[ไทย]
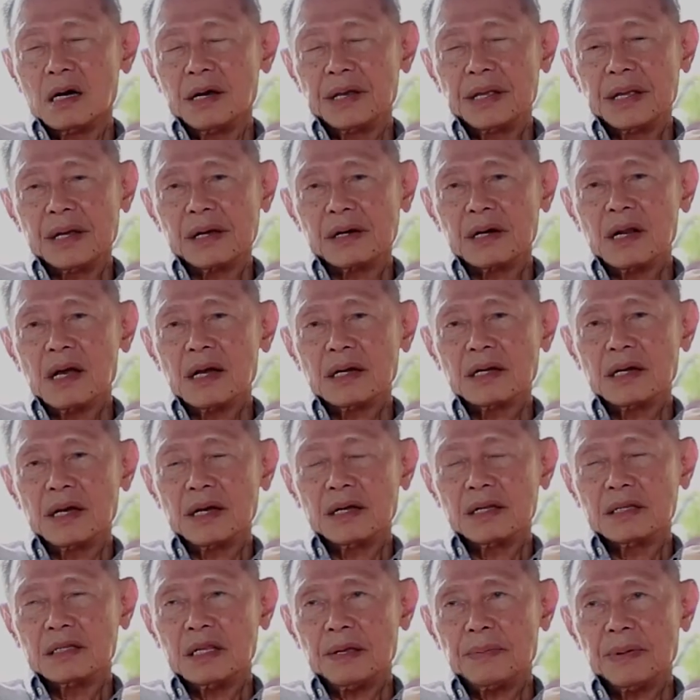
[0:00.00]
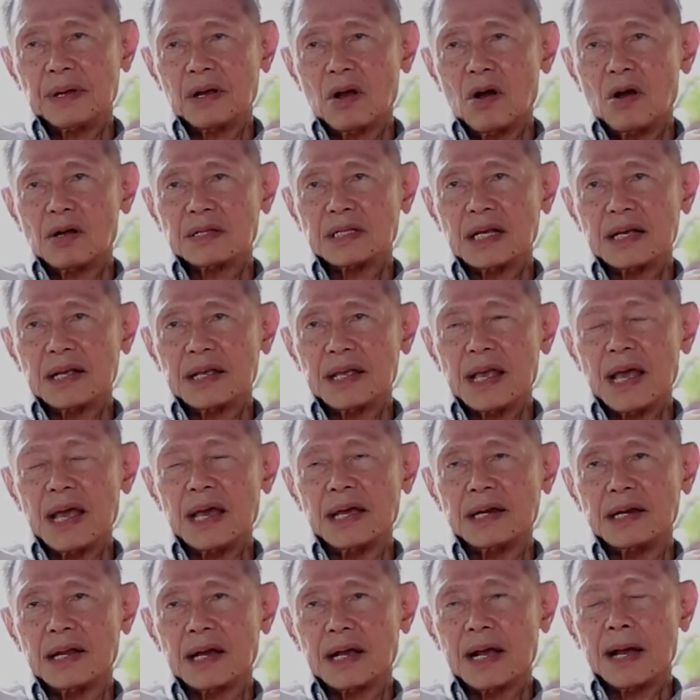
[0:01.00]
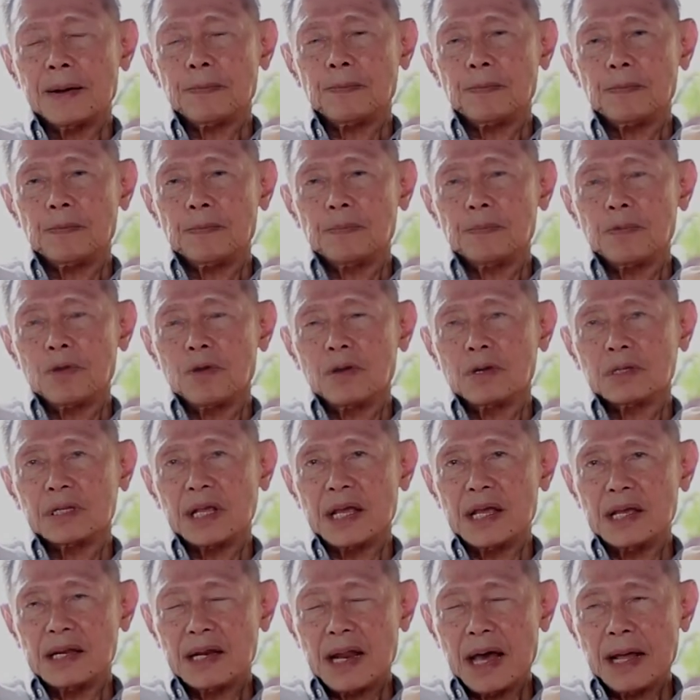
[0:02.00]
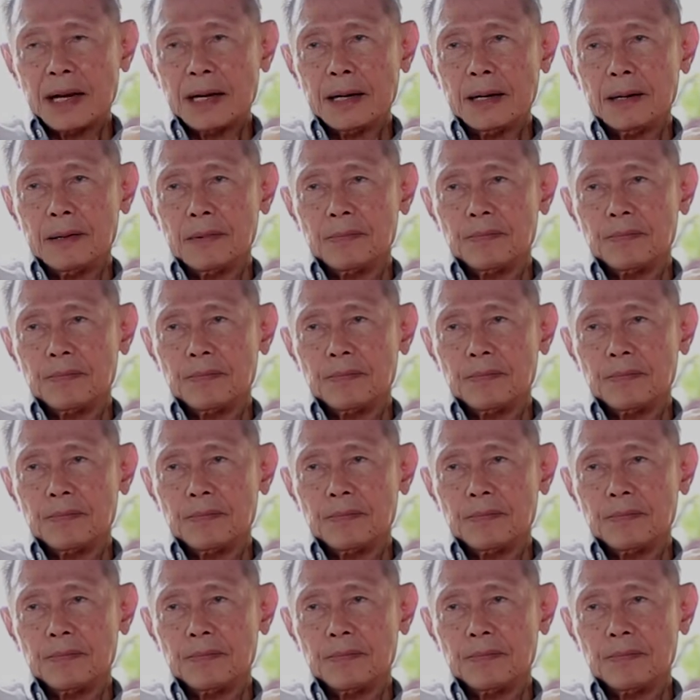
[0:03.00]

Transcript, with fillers: อีกเรื่องหนึ่งที่เป็นข้อสังเกตนะครับปกตินั้น